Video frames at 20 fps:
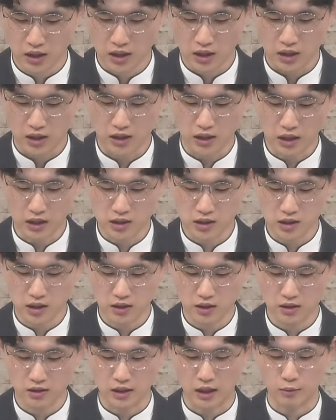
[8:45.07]
이
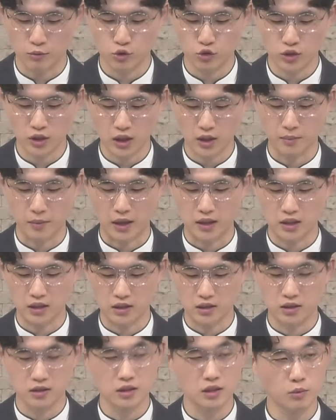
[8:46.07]
당시에는 남유다가 많이
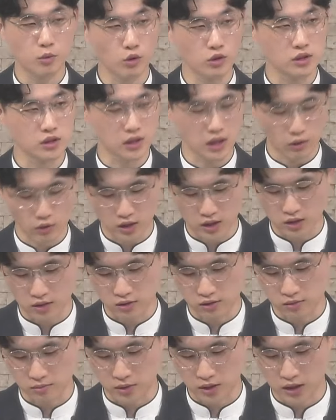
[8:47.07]
득을 보는
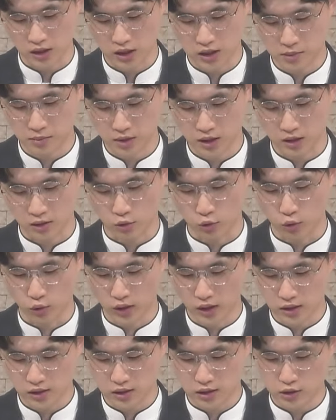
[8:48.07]
상황이었습니다. 하지만
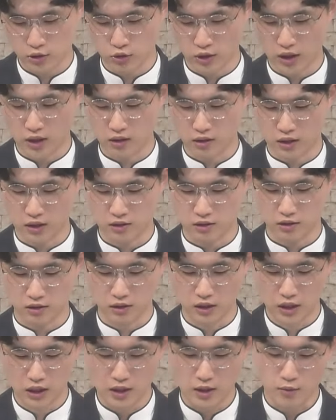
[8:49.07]
고레스 이후에 일어났던
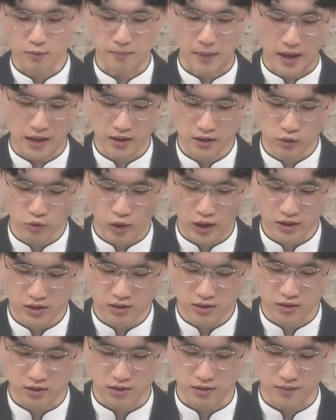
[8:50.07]
많은
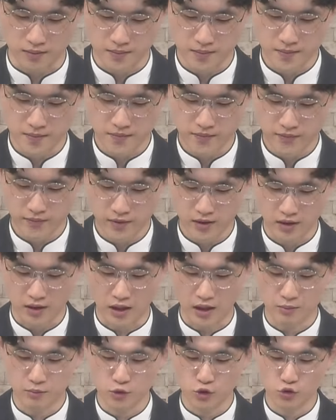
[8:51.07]
왕들은
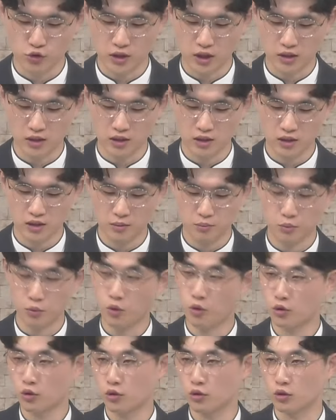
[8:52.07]
남유다를
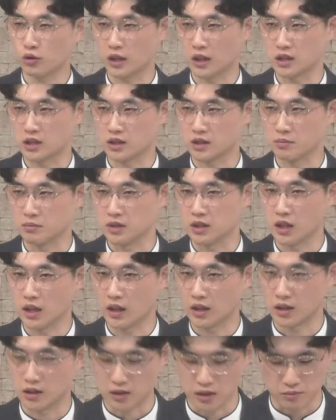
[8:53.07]
포로로 다시금
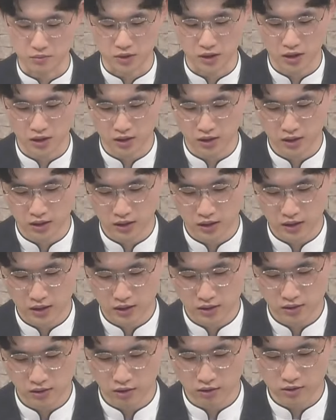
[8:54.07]
이해했기 때문에
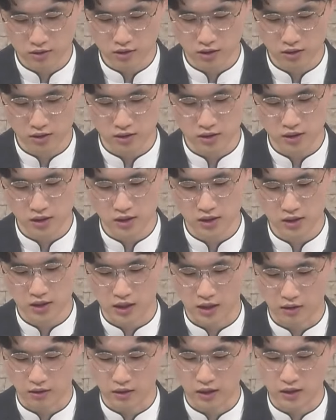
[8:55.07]
성전을
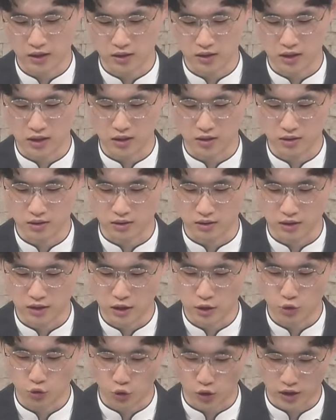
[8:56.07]
재건하는 일은
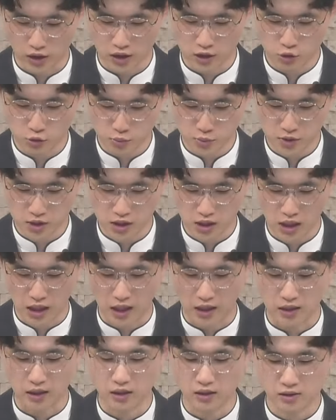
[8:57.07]
되게 쉽지
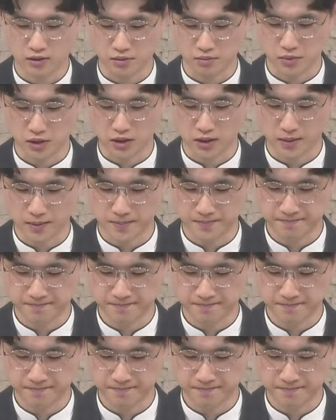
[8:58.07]
않았습니다.